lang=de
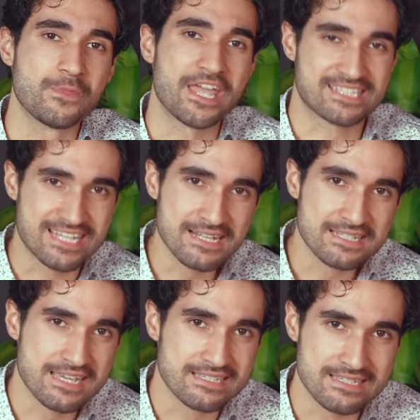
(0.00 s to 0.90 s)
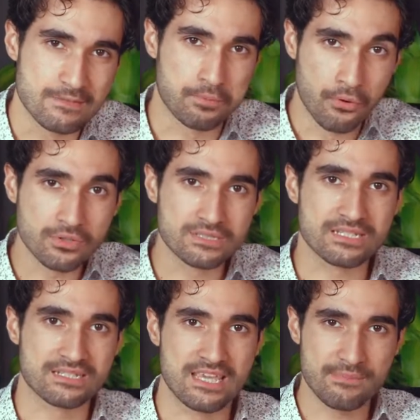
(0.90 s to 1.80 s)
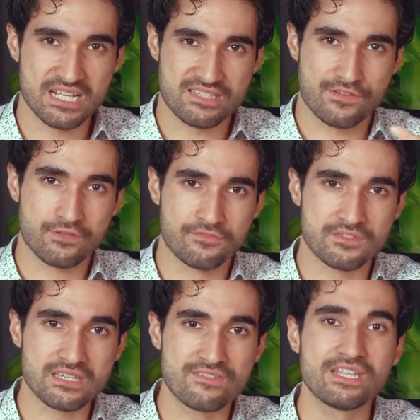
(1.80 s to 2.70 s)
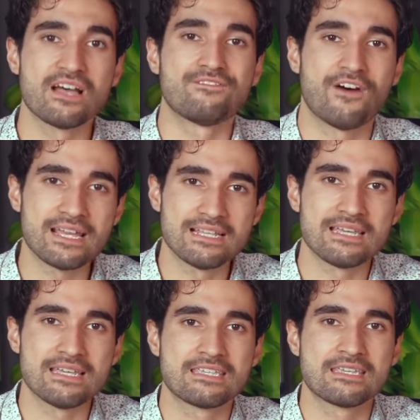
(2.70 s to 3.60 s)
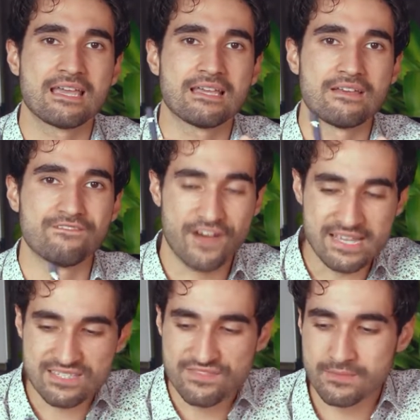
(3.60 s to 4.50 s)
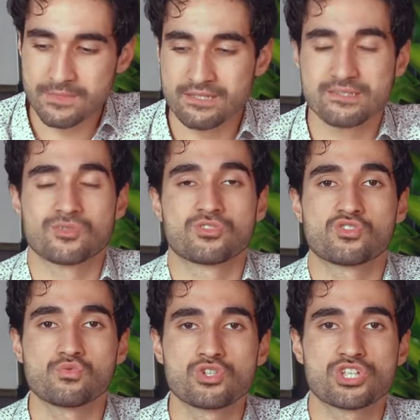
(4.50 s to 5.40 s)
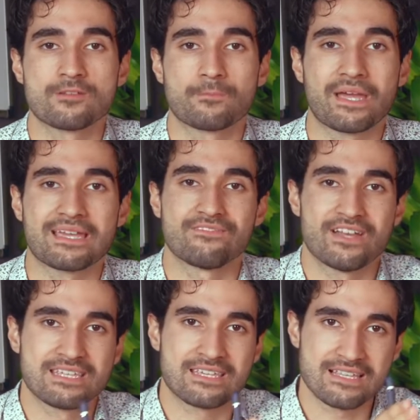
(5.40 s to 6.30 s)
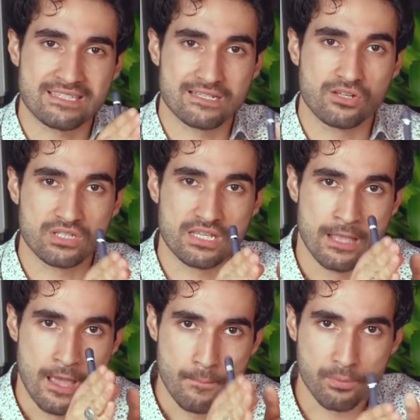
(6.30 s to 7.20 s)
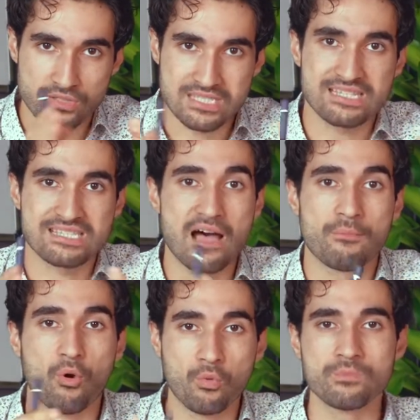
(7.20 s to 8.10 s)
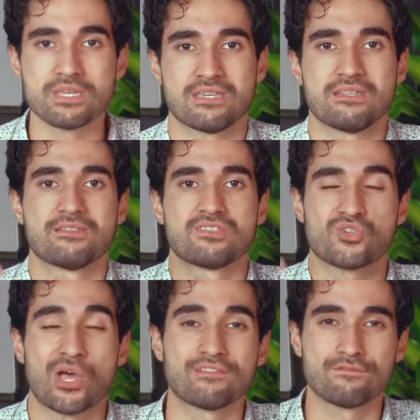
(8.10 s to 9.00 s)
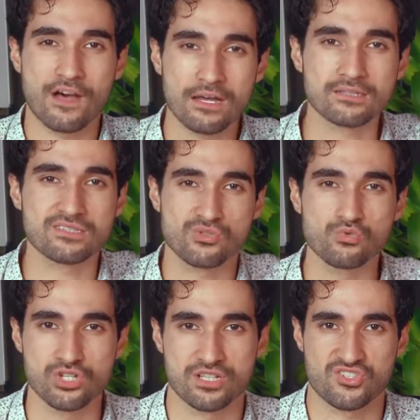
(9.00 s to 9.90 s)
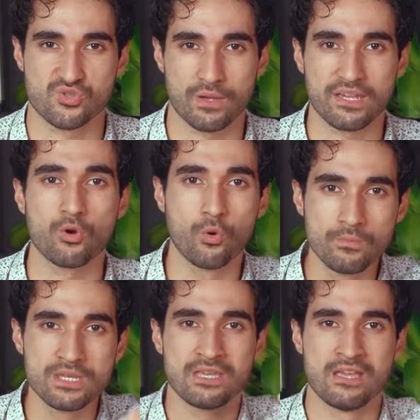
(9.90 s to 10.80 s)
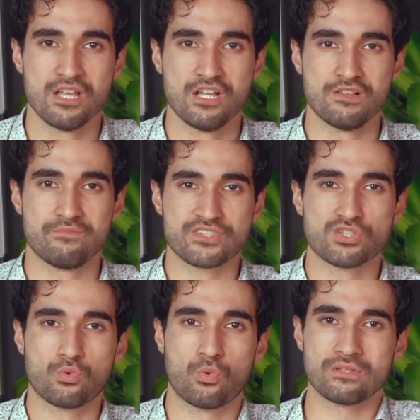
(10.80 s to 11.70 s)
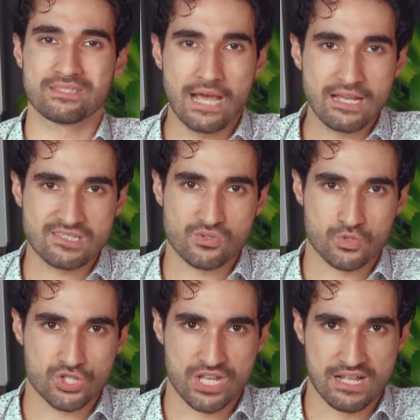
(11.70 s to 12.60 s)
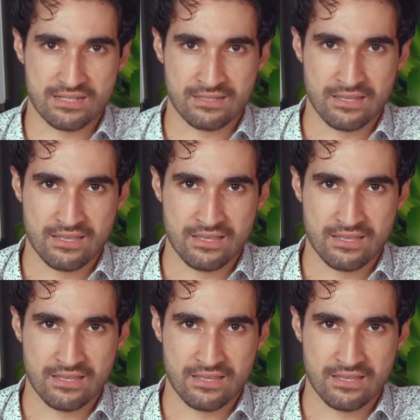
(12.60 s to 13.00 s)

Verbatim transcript: erzähle dir diese Punkte, gebe das vernünftig wieder, weil ich weiß, wie ich mich in so einen Zustand bringe, weil ich ganz genau den Prozess habe, um mich in so einen wachen Zustand zu bringen, um mich so darzustellen.